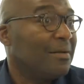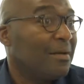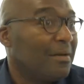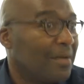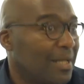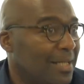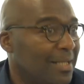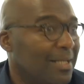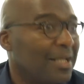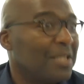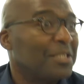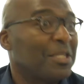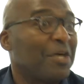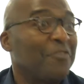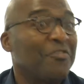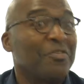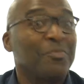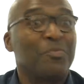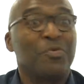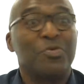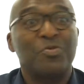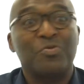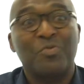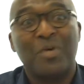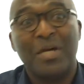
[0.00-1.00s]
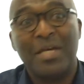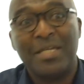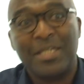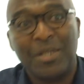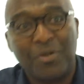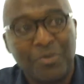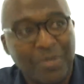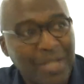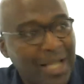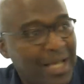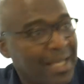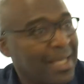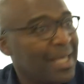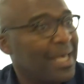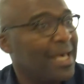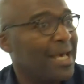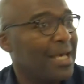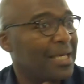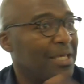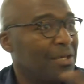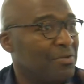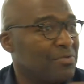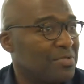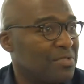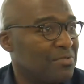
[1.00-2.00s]
elle en avait besoin, il y a eu la
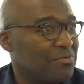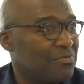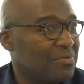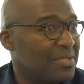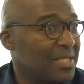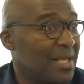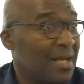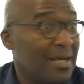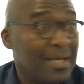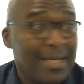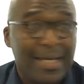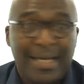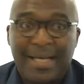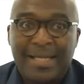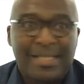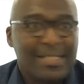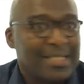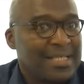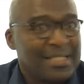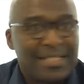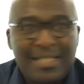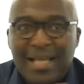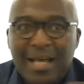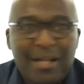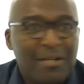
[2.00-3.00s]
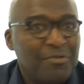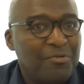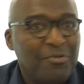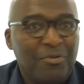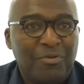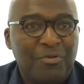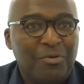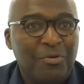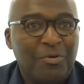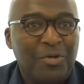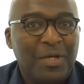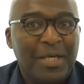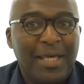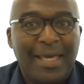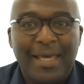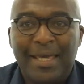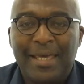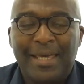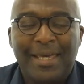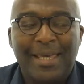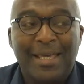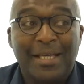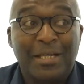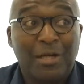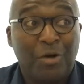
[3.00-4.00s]
guerre, il y a eu ci ou ça. C'est ça, le,
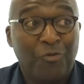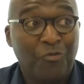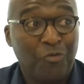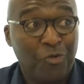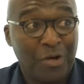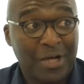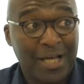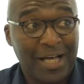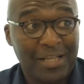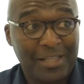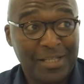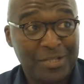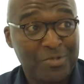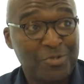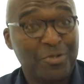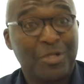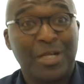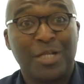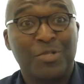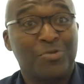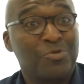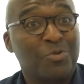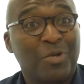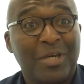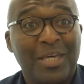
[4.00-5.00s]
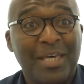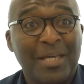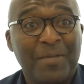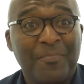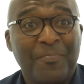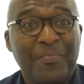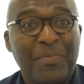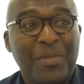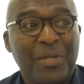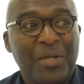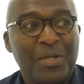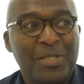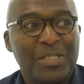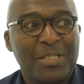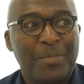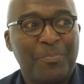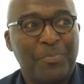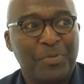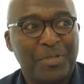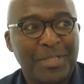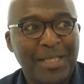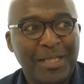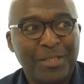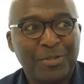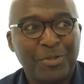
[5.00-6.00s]
Et, quand vous regardez sur la durée, c'est
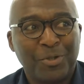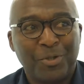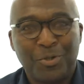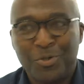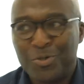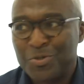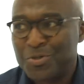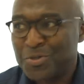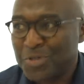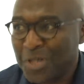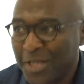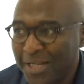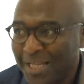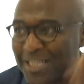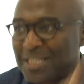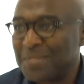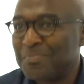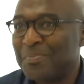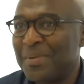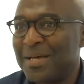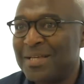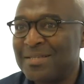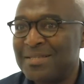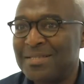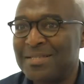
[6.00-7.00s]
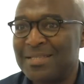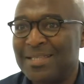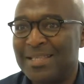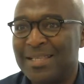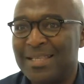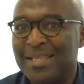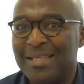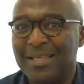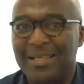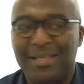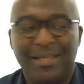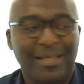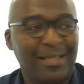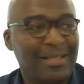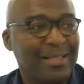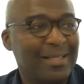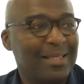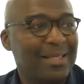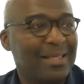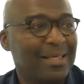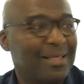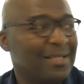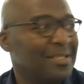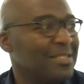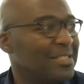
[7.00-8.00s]
peut-être le seul espace qui,
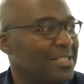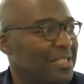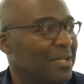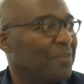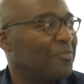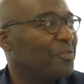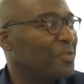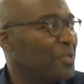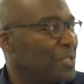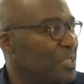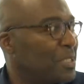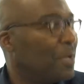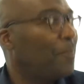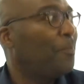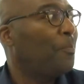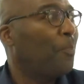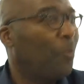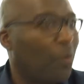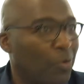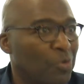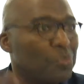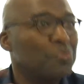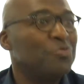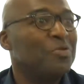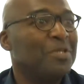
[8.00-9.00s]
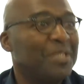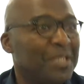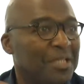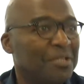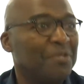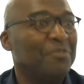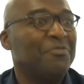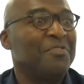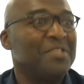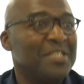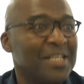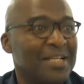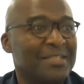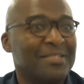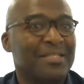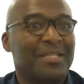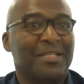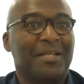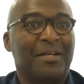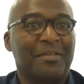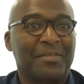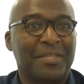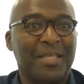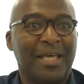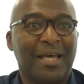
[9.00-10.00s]
j'ai envie de dire, produit des devises
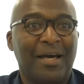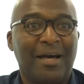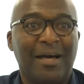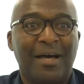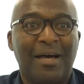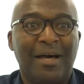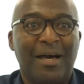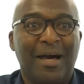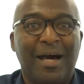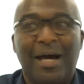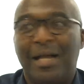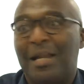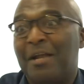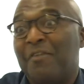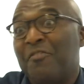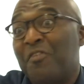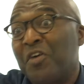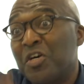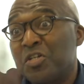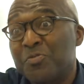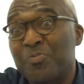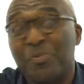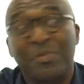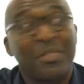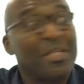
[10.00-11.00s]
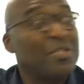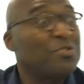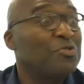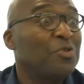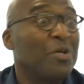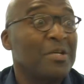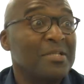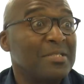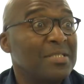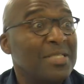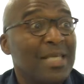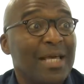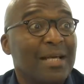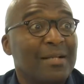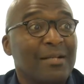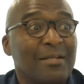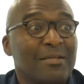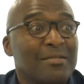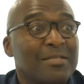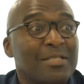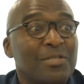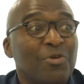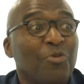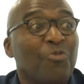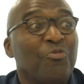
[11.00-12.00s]
excédentaires à la France, peut-être sur un siècle,
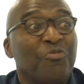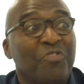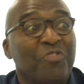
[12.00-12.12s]
hein, si on